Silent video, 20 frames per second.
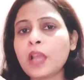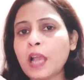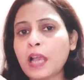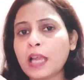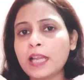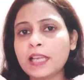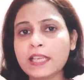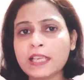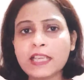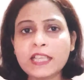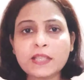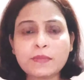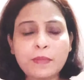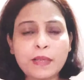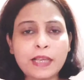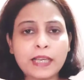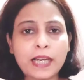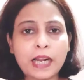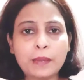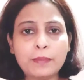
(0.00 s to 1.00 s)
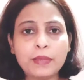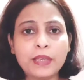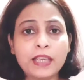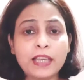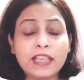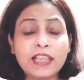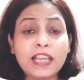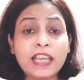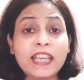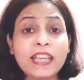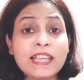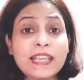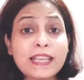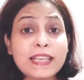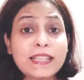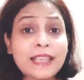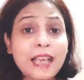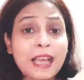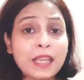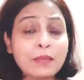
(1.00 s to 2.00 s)
हालांकि इसमें खराबी है लेकिन
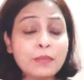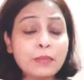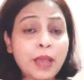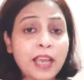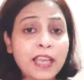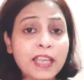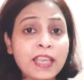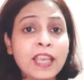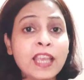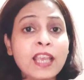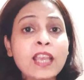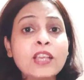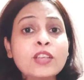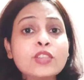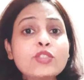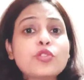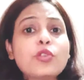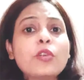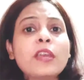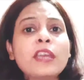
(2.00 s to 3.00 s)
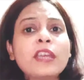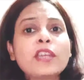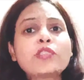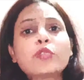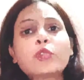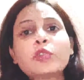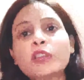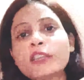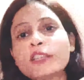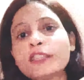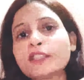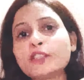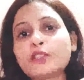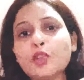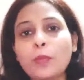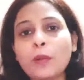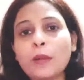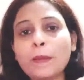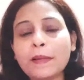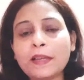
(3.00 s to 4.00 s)
किसान भाई जो एक छोटी सी
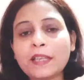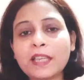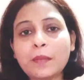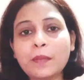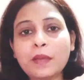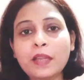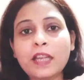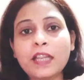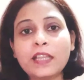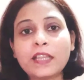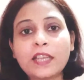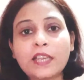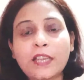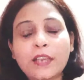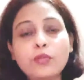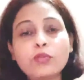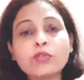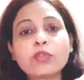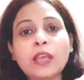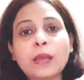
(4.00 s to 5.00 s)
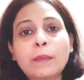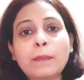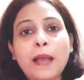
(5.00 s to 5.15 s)
झोपड़पट्टी में रहते हैं उनके